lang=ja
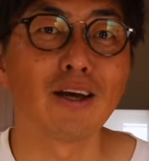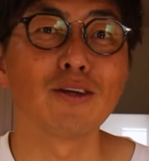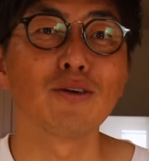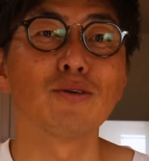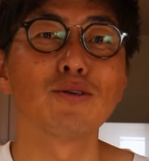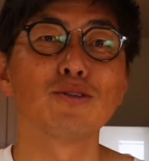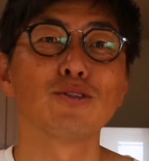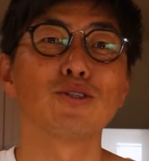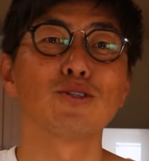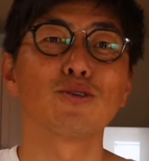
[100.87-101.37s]

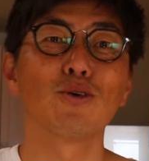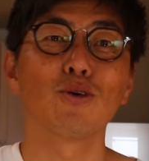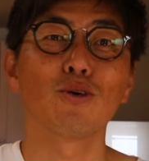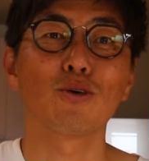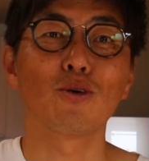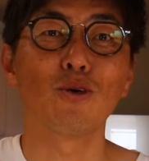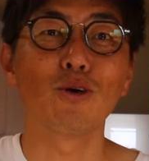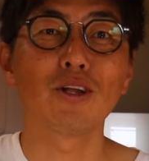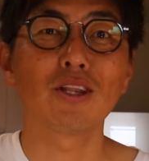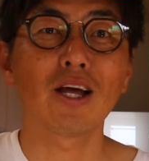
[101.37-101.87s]
45
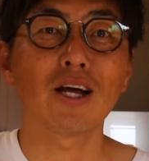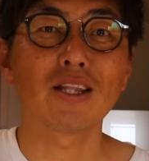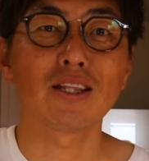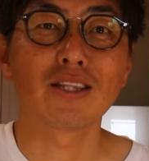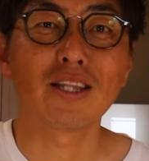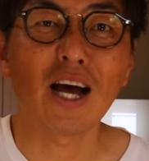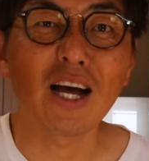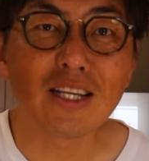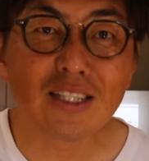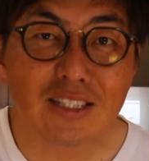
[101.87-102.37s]
を超えた
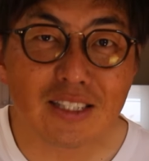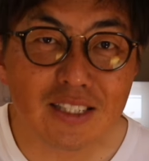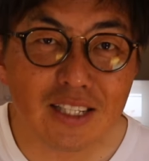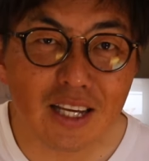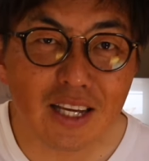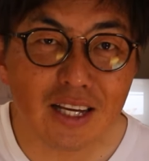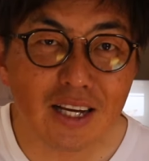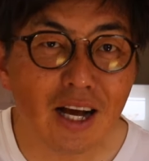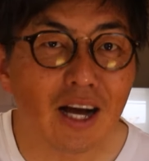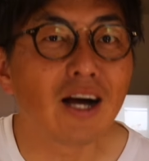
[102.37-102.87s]
男
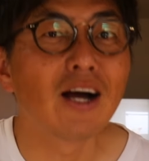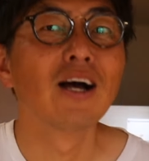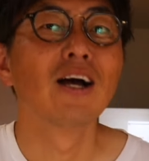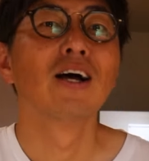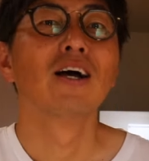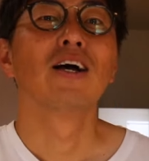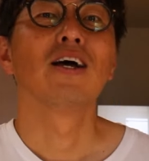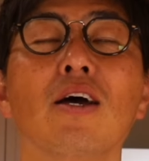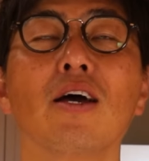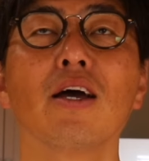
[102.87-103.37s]
性が
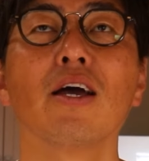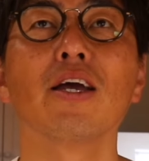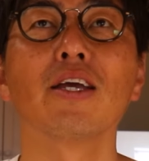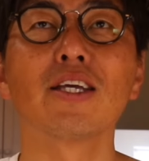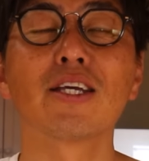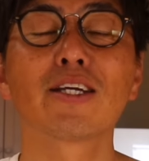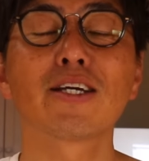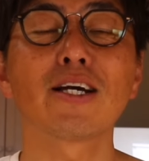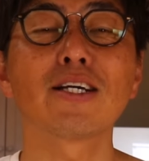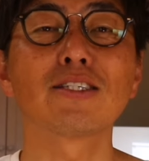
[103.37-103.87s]

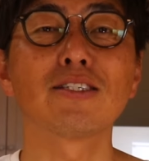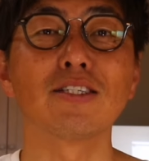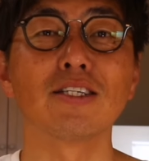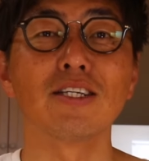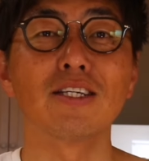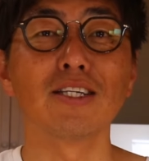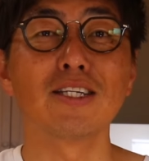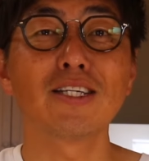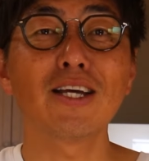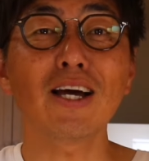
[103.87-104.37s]
1ヶ月
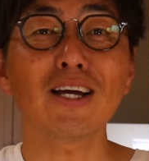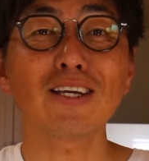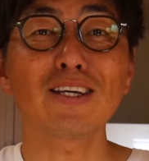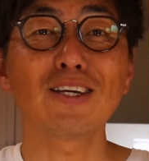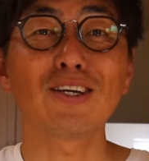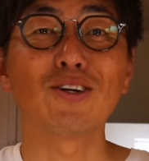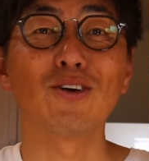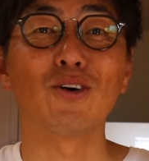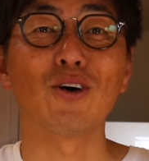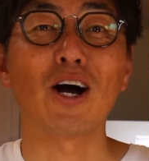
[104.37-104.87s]
に200
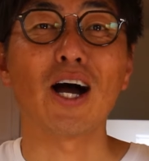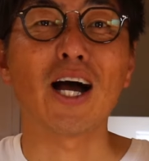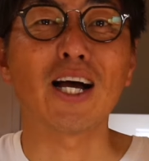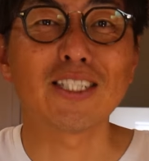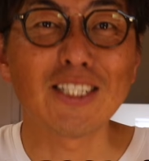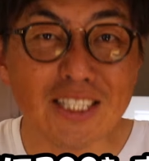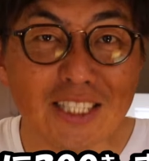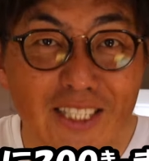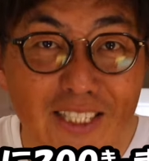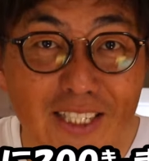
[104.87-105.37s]
キロ
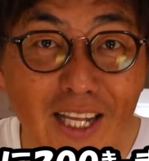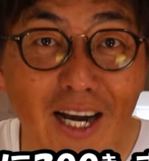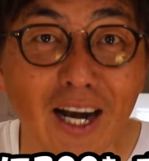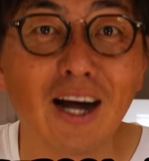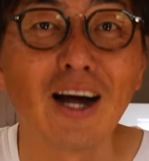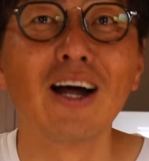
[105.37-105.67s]
走った